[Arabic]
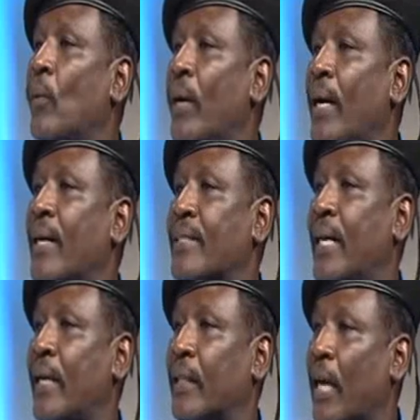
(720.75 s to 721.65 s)
عن طريق
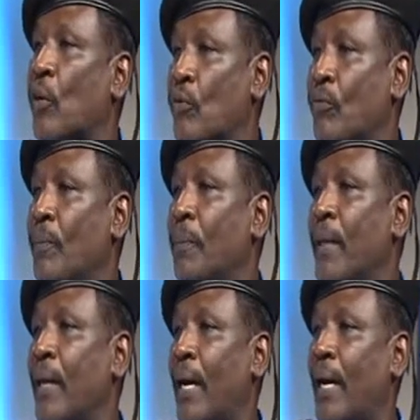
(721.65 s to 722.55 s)
الاسنان هو
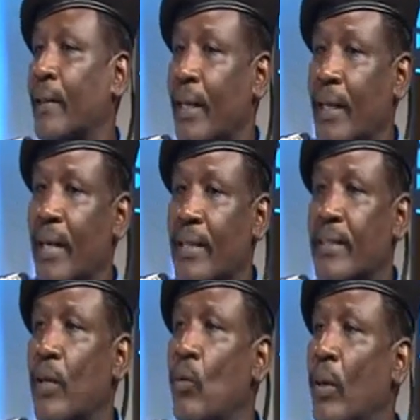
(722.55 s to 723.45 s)

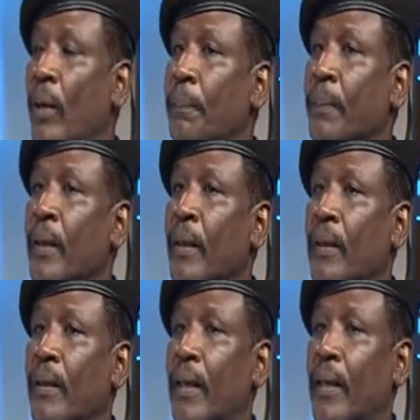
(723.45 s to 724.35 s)
يعني من من من
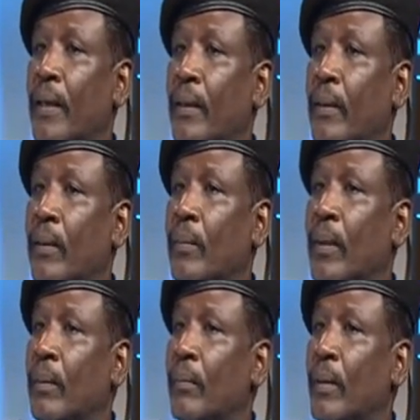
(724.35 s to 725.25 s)
الحاجات
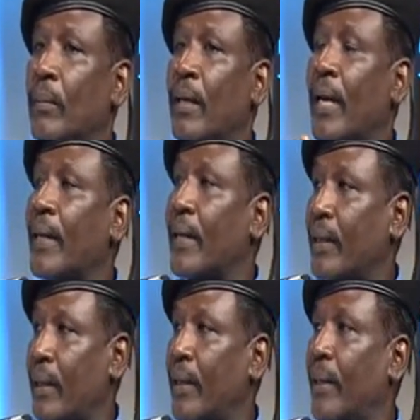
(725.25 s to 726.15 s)

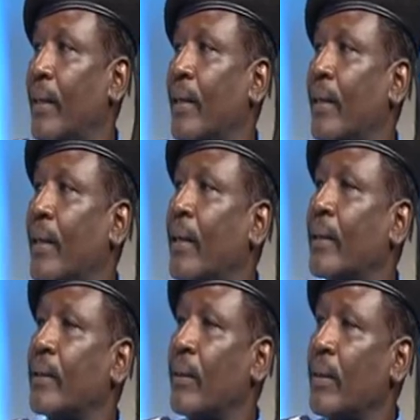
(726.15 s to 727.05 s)
الجميله والحاجات
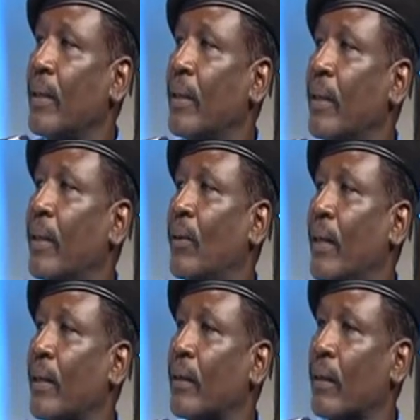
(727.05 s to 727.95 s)
الرائعه اللي هو ربنا
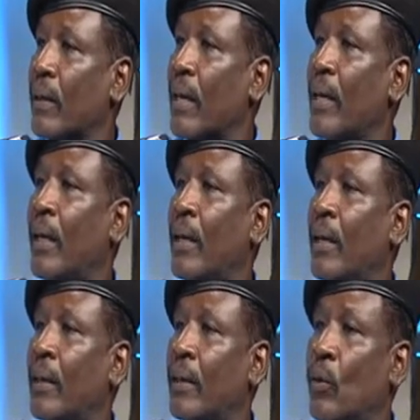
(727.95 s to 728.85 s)
خدتها
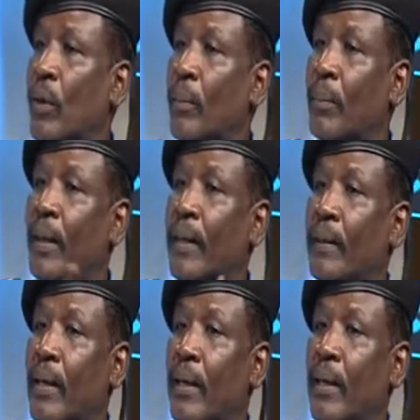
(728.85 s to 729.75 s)
يعني
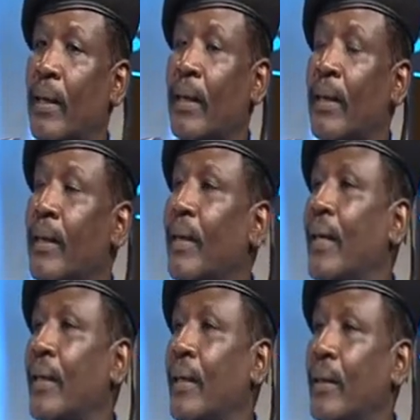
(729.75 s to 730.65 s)
يكشف بها مفاتيح
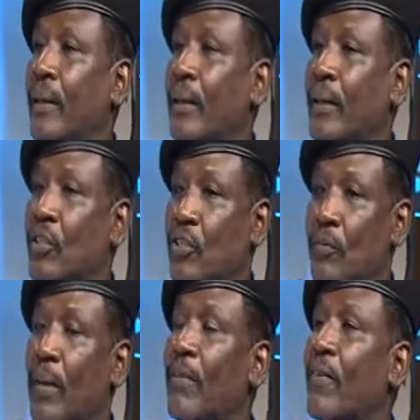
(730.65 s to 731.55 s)
كثيرة
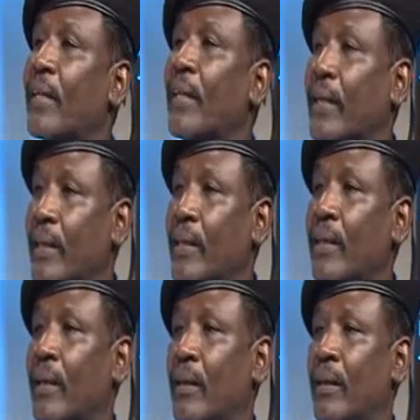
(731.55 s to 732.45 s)
في كثير من الجرائم